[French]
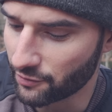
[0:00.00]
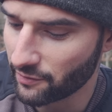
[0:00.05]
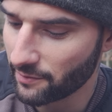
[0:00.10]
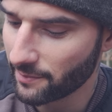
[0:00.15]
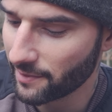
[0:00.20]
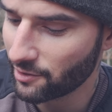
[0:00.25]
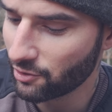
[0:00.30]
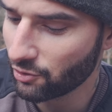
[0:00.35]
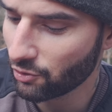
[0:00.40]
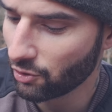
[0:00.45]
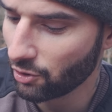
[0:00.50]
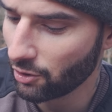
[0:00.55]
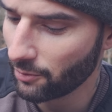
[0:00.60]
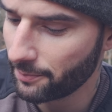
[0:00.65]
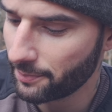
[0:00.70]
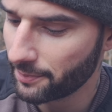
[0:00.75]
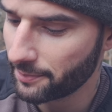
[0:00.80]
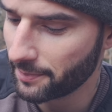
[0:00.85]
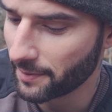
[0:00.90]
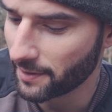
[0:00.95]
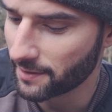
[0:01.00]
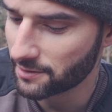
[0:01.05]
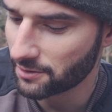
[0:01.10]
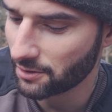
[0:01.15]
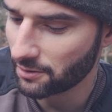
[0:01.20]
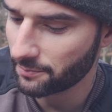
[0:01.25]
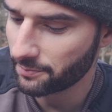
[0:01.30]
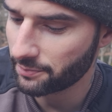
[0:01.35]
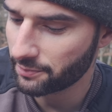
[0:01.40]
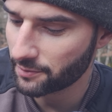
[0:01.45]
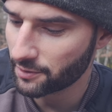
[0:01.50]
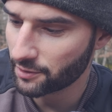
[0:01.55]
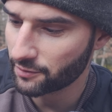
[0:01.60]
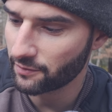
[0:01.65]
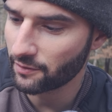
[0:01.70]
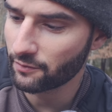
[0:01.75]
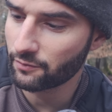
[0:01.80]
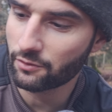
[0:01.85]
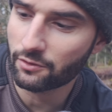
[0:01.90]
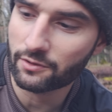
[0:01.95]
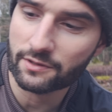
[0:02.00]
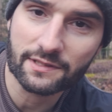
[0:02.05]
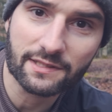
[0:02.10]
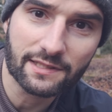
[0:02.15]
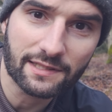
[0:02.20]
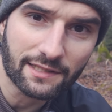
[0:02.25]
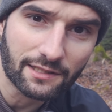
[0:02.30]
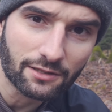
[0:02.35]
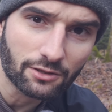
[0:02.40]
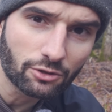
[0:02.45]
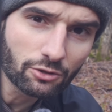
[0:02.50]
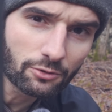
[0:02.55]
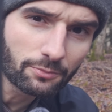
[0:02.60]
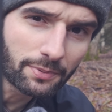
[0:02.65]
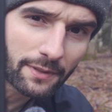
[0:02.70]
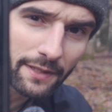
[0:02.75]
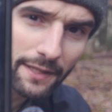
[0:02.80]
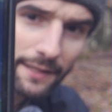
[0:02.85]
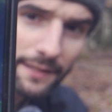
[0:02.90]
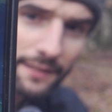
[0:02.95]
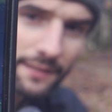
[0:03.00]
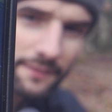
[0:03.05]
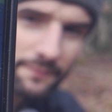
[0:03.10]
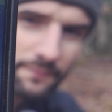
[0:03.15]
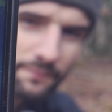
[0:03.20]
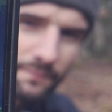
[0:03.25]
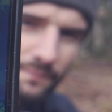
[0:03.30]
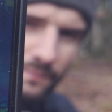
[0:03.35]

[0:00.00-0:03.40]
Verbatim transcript: je vais mettre l'Europe par exemple, je vais vous lancer le play